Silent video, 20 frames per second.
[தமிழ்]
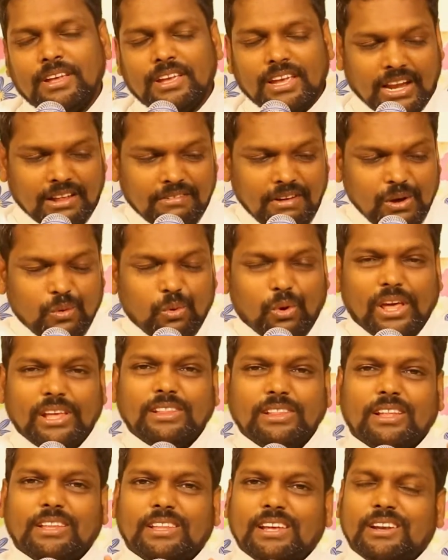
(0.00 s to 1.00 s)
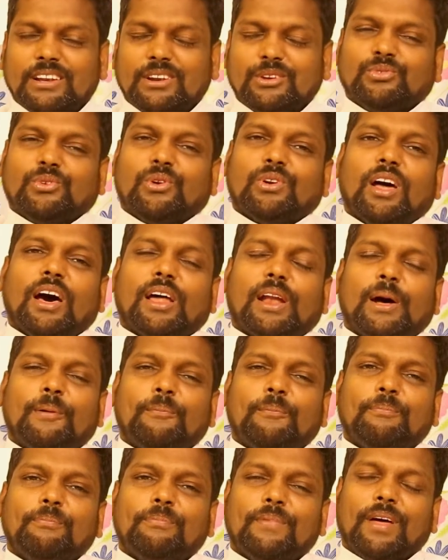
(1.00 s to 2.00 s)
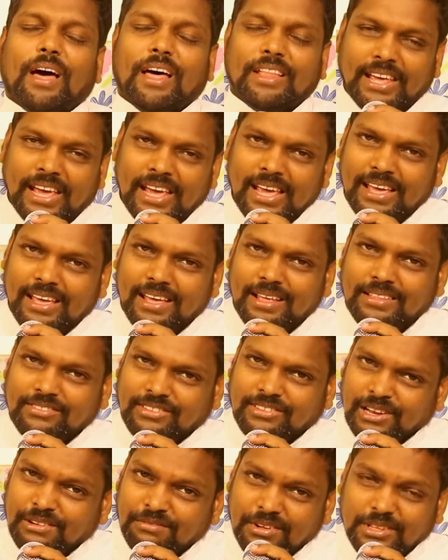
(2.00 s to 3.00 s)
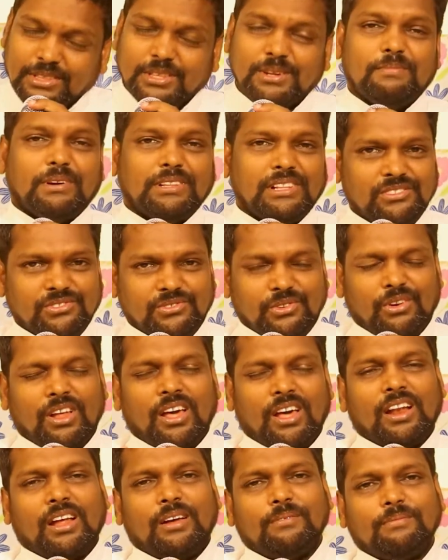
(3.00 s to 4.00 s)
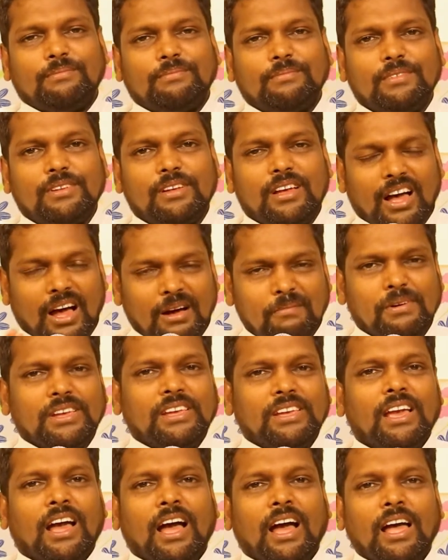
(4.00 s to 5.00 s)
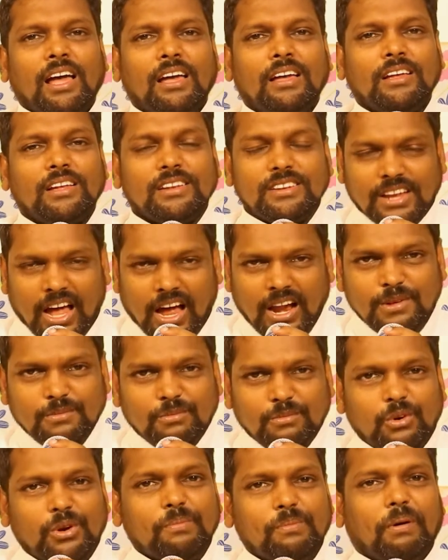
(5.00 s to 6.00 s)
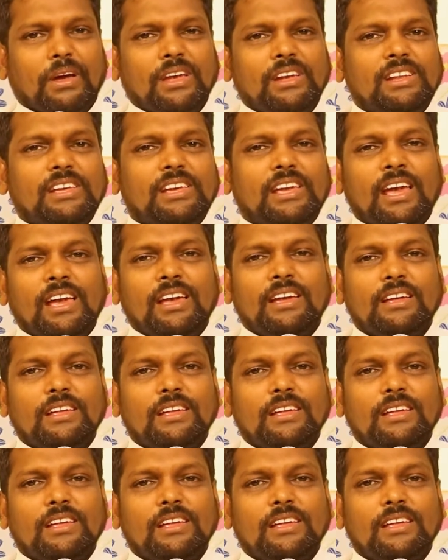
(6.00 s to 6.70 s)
எனவே குறைந்தது என்று சொன்னாராம் அதே செல்வந்தரும் பதில் சொன்னாராம் ஆமையா நானும் ஒரு பயணியே